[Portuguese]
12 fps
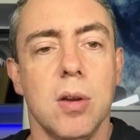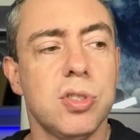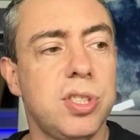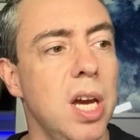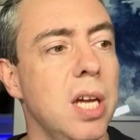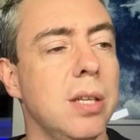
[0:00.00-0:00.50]

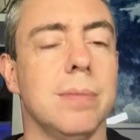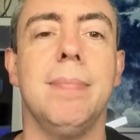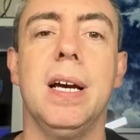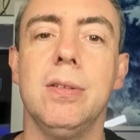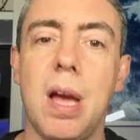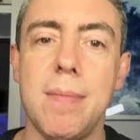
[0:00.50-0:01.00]
Luciano,
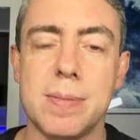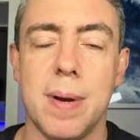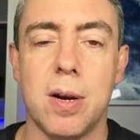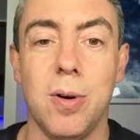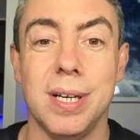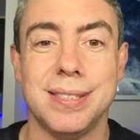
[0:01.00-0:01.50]
mas não é a
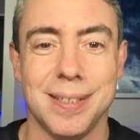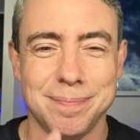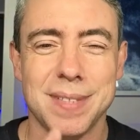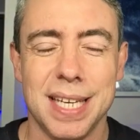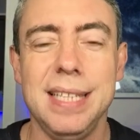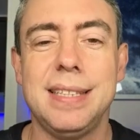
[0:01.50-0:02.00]
mesma coisa?
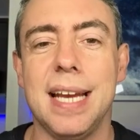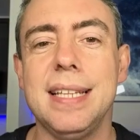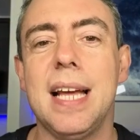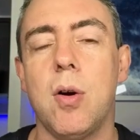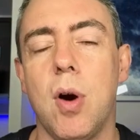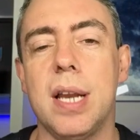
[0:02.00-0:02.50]

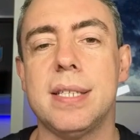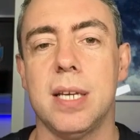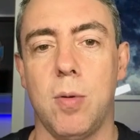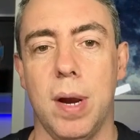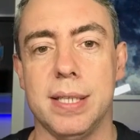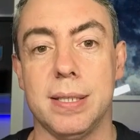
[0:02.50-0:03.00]
Entenda agora a
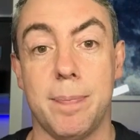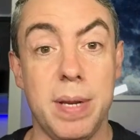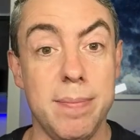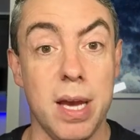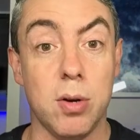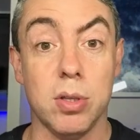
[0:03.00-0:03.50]
sequência.
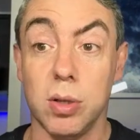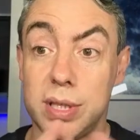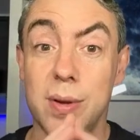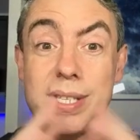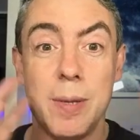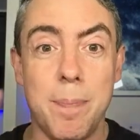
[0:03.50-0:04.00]
Primeiro, eu não
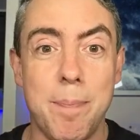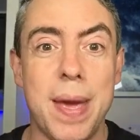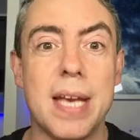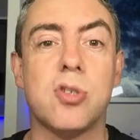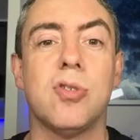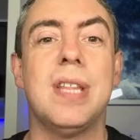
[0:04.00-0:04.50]
tenho esse
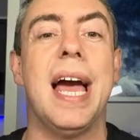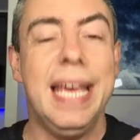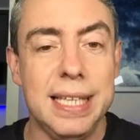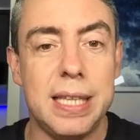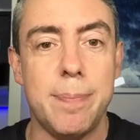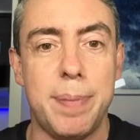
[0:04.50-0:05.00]
peso da
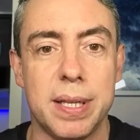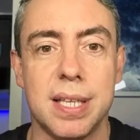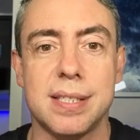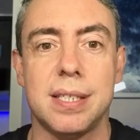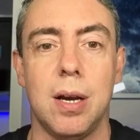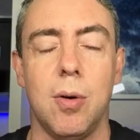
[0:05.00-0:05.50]

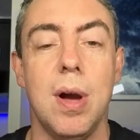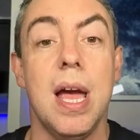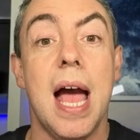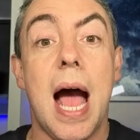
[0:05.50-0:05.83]
interpretação.